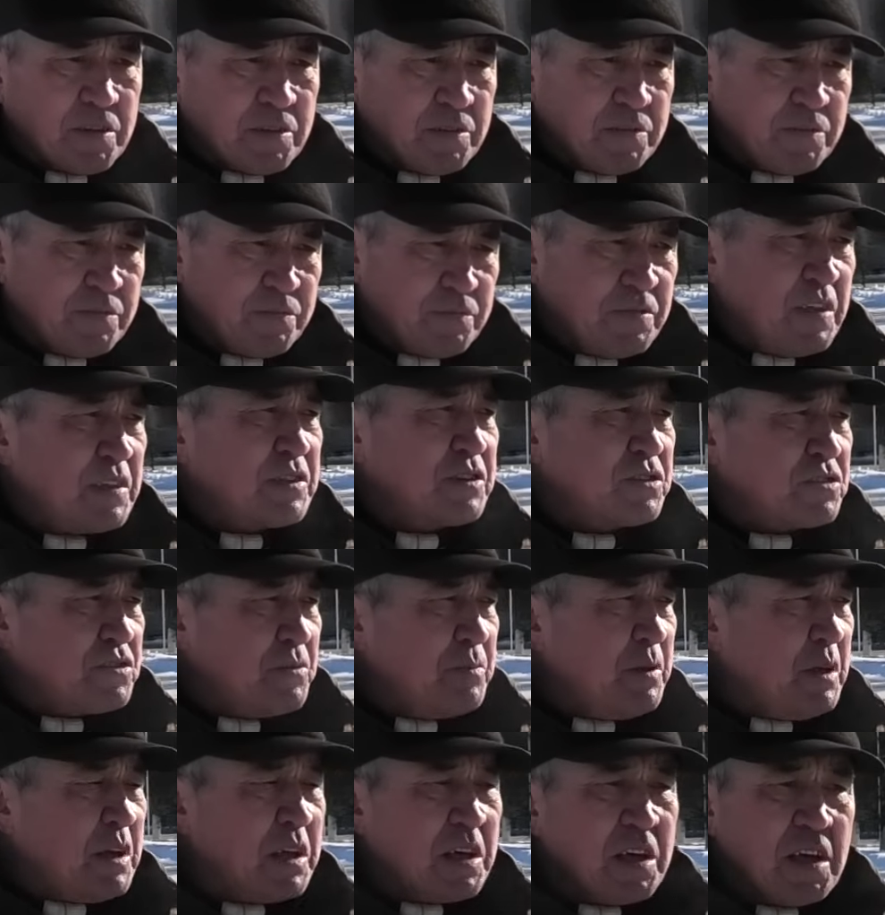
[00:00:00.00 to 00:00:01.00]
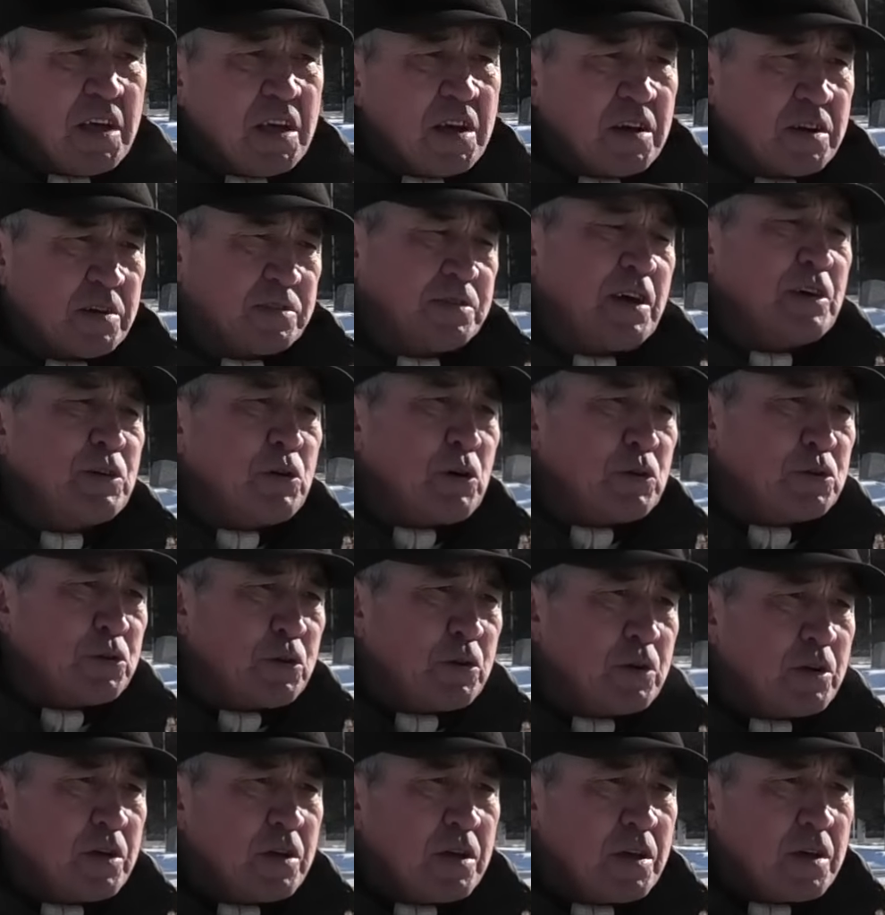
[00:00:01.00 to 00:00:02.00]
э, в недрах земли? К
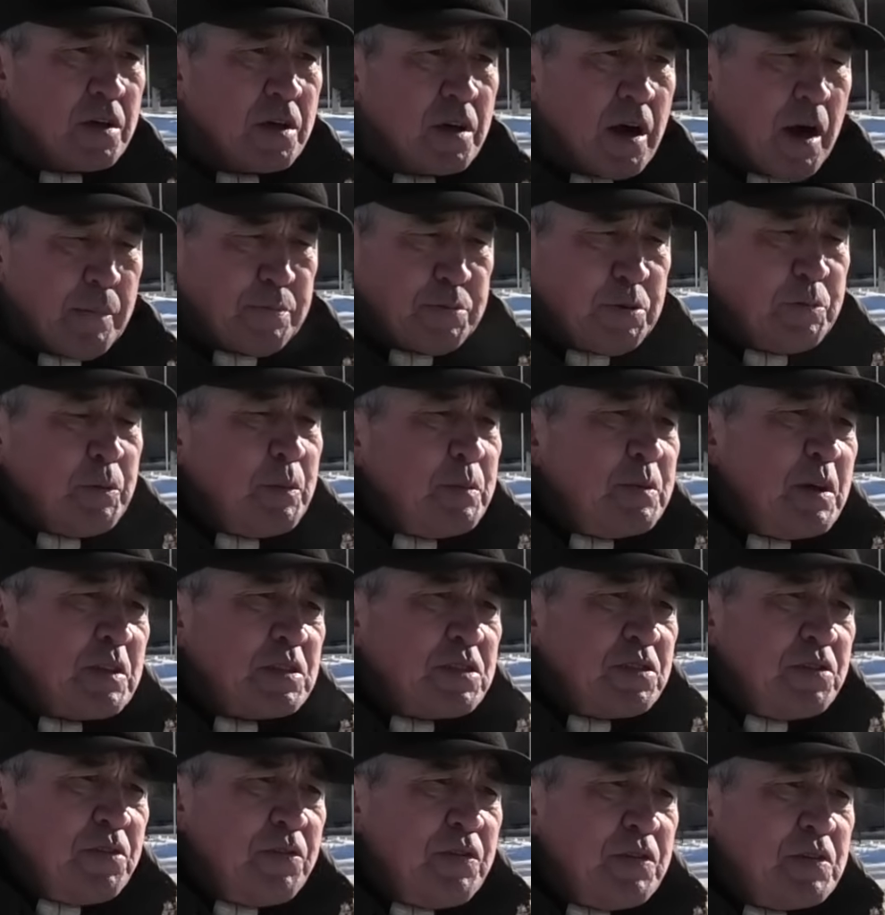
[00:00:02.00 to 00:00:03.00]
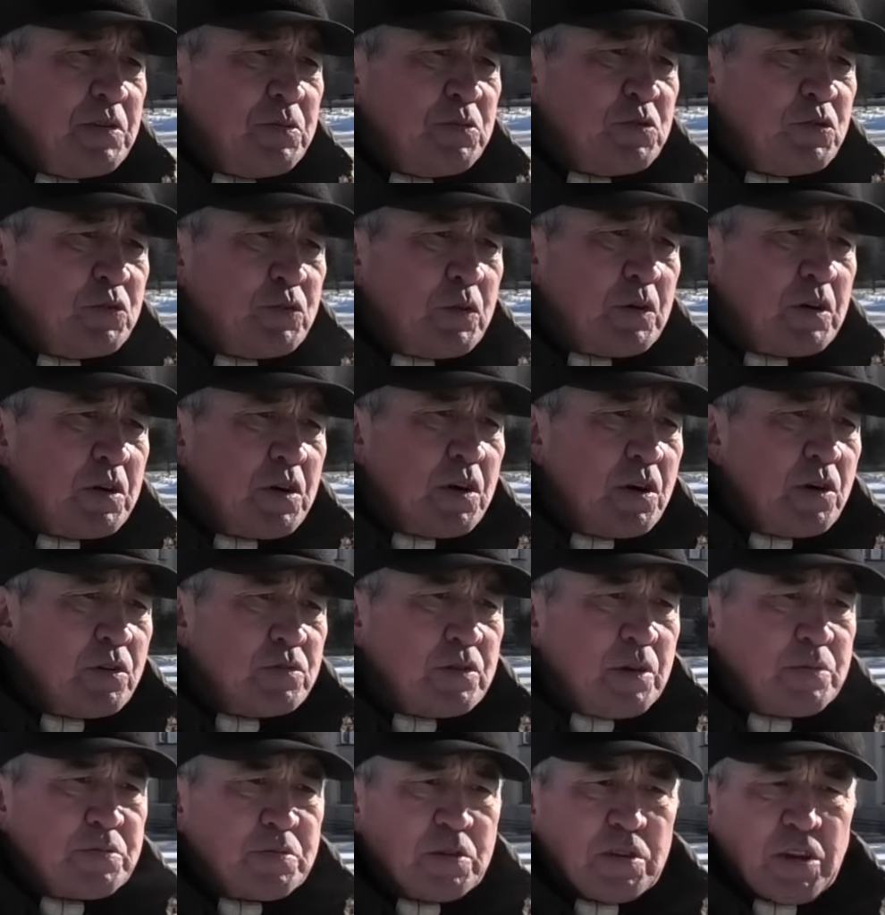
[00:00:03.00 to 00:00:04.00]
народу. А почему мы это не видим чего? У
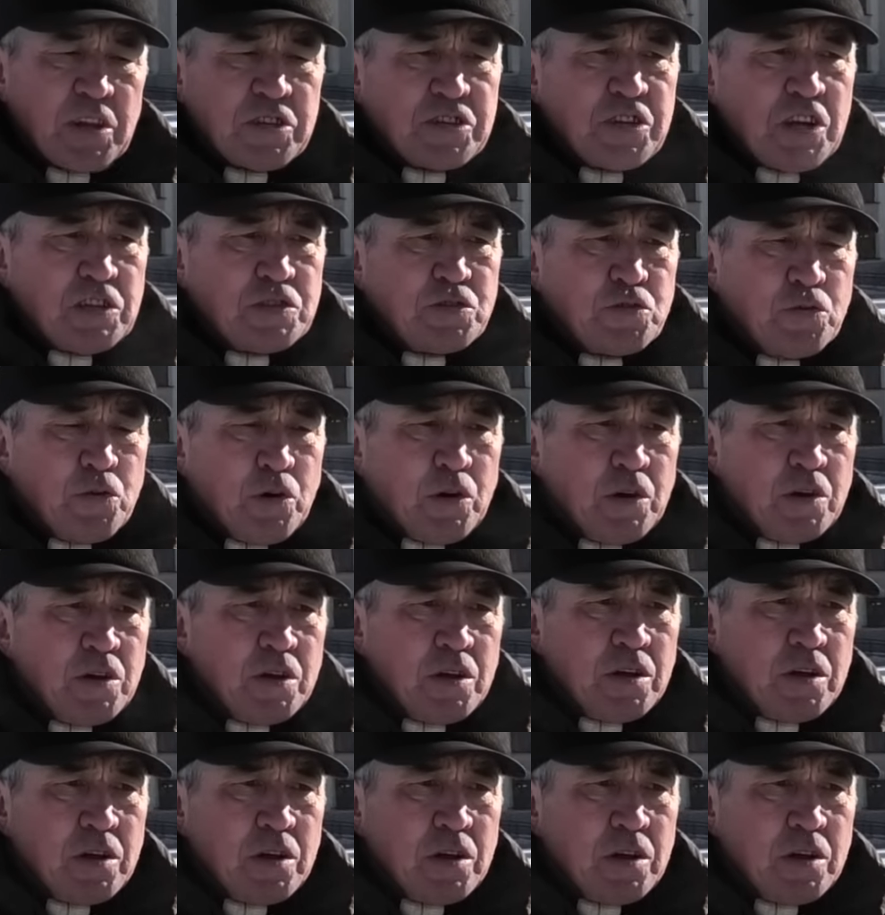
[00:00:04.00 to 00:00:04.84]
нас сокращает все.